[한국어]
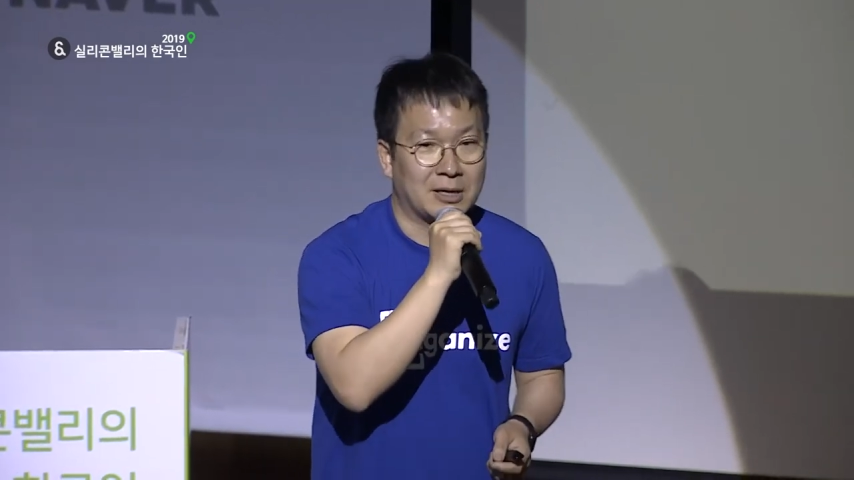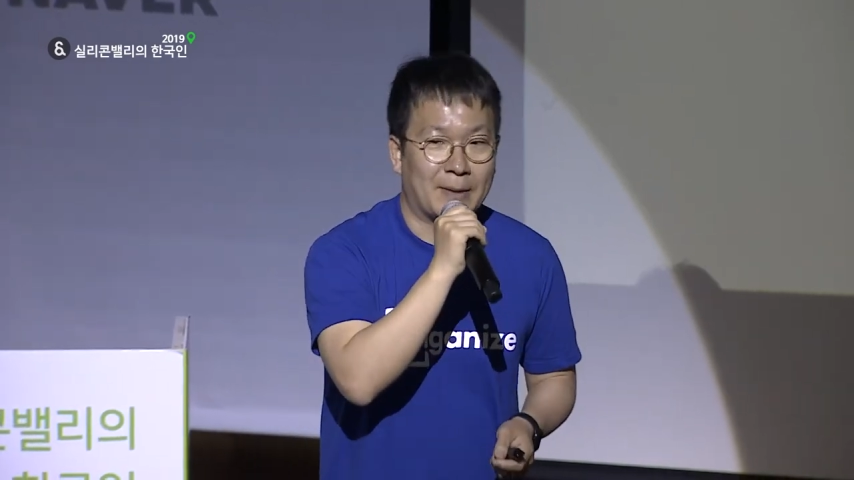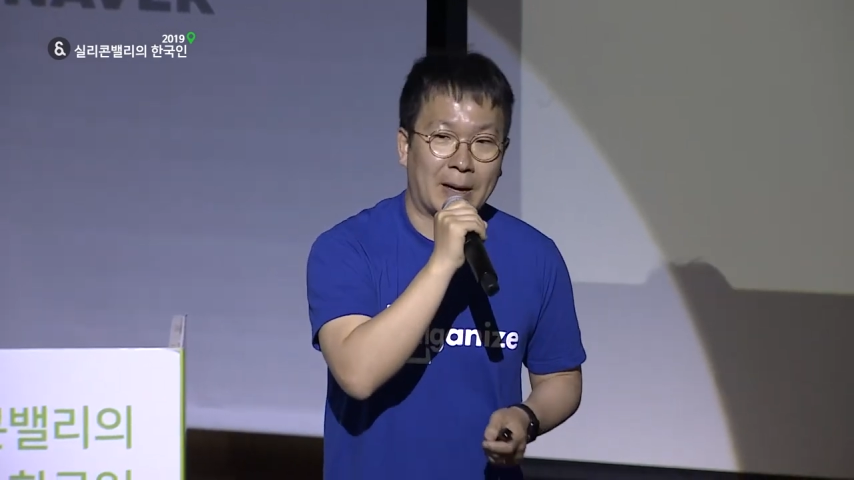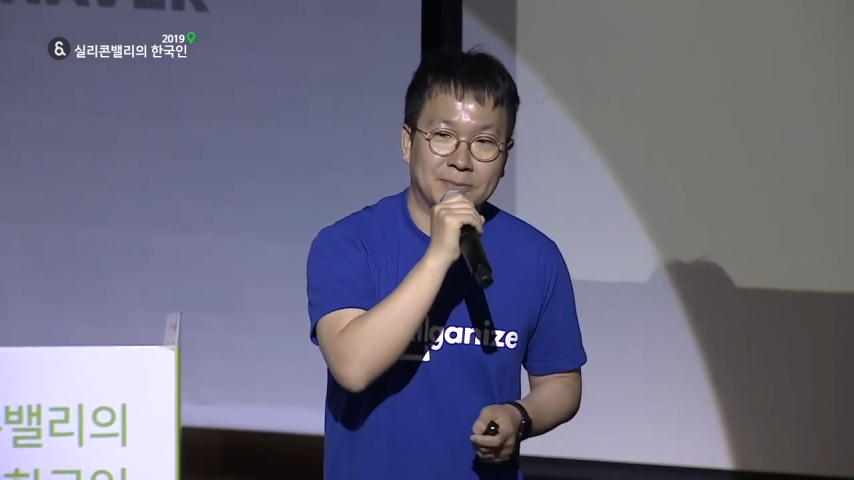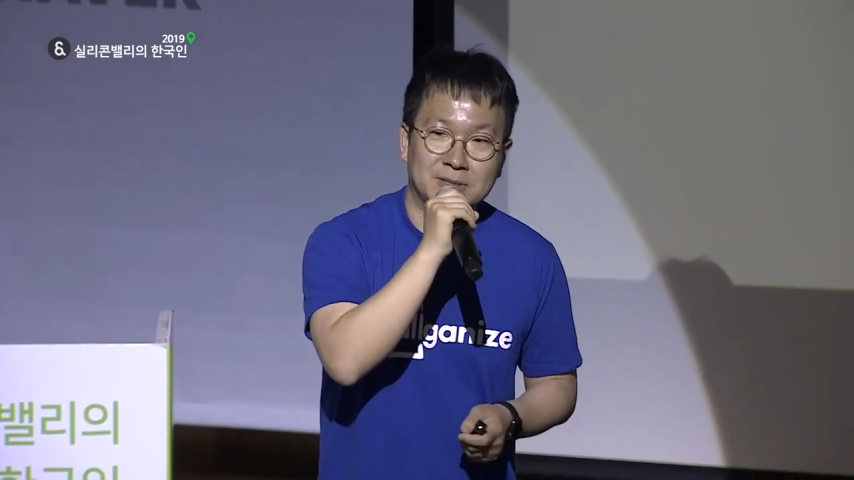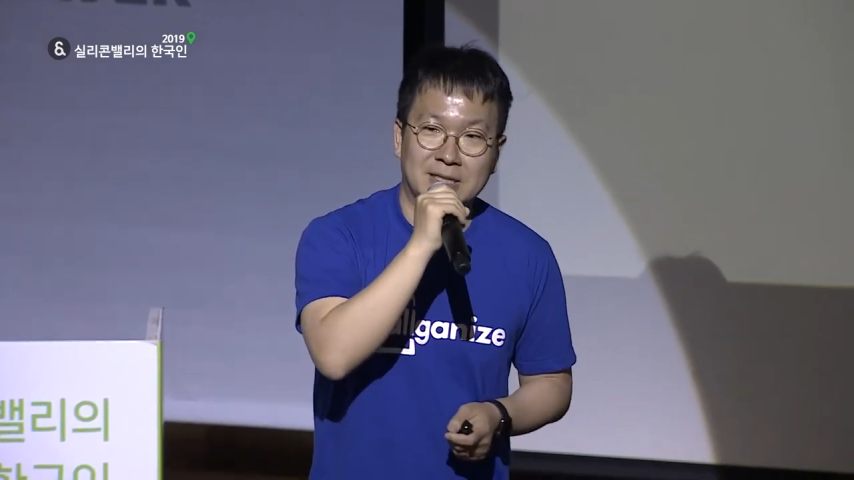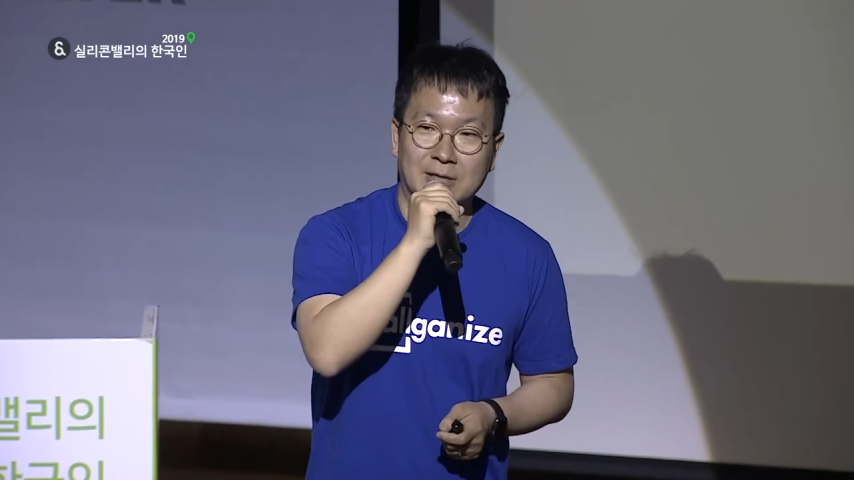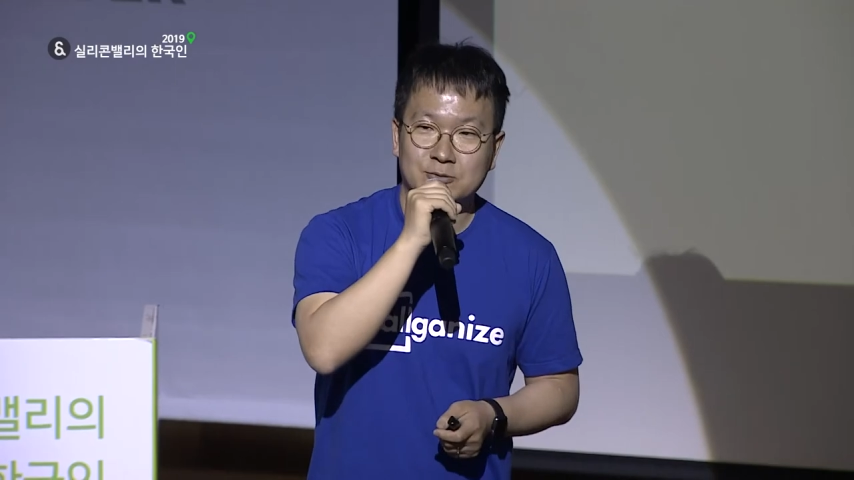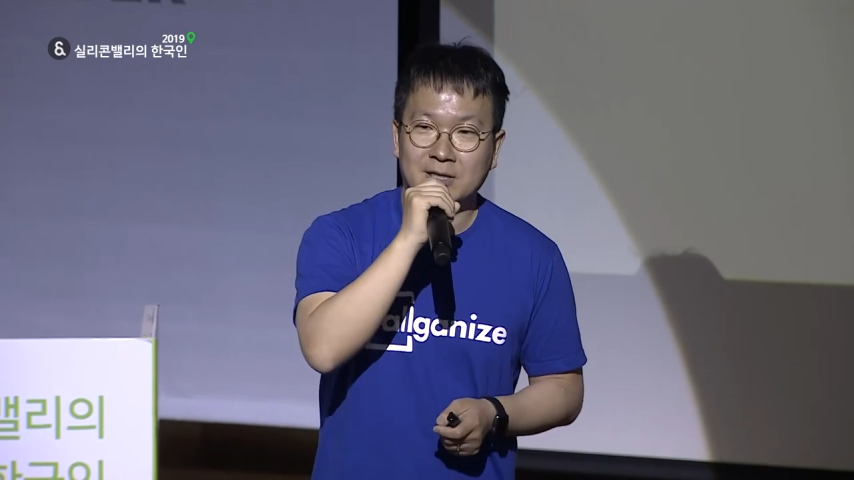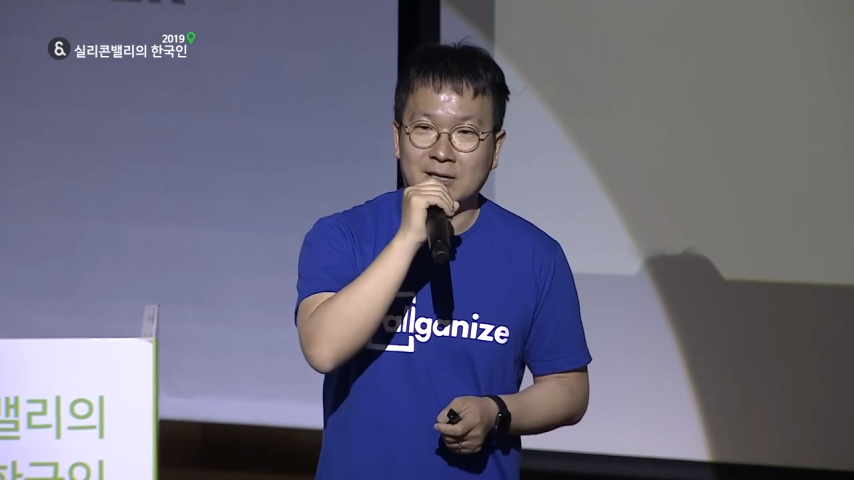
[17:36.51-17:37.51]
아 바쁘니까
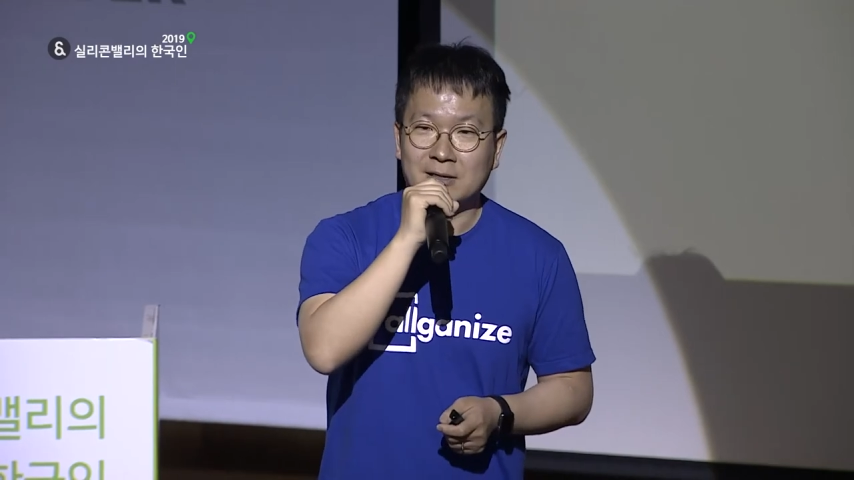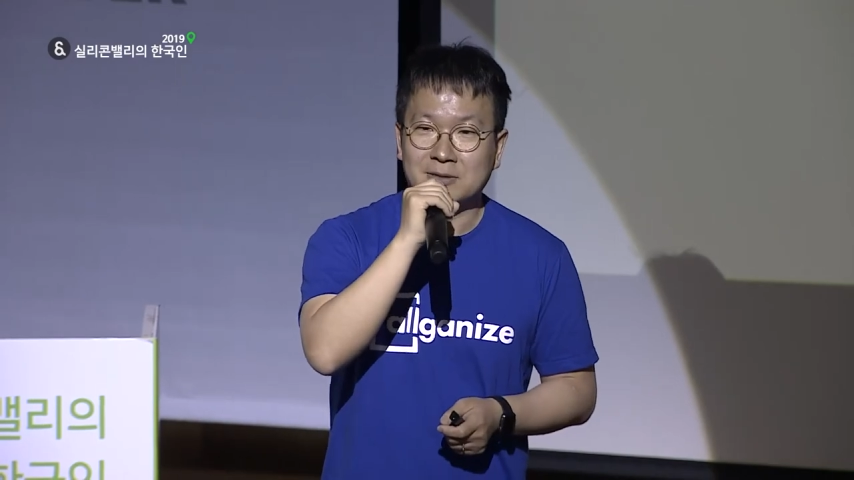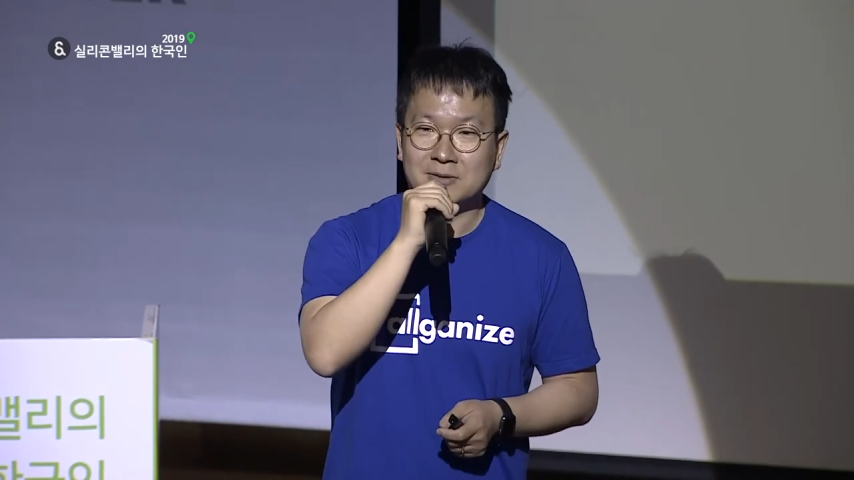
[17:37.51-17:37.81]
나중에 해달래요.